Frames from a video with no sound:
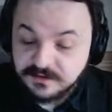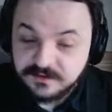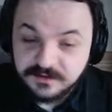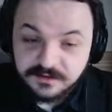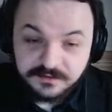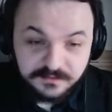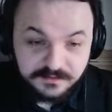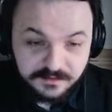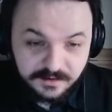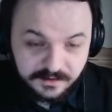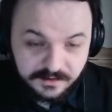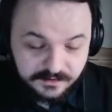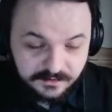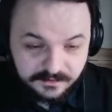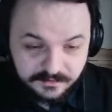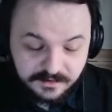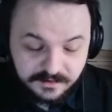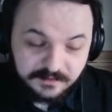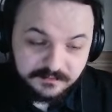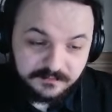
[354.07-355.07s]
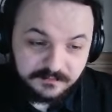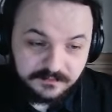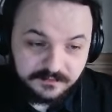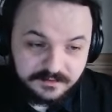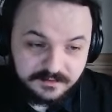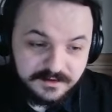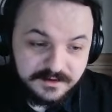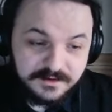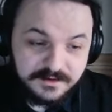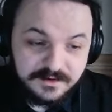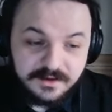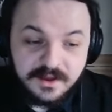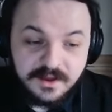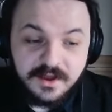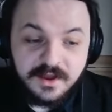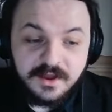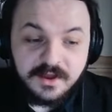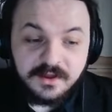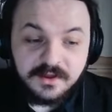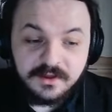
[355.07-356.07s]
нет никаких красных линий
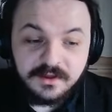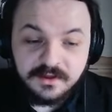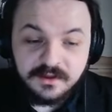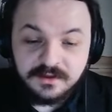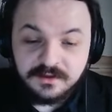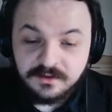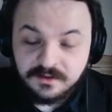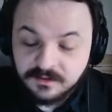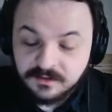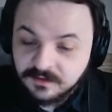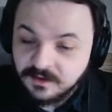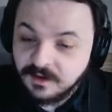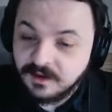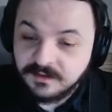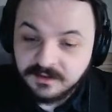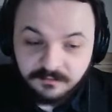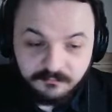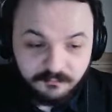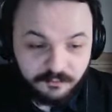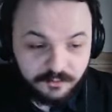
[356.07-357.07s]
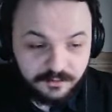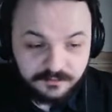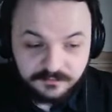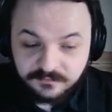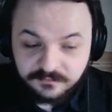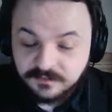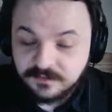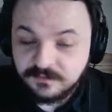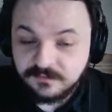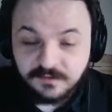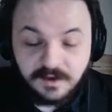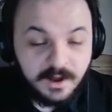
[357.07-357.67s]
и я доволен здесь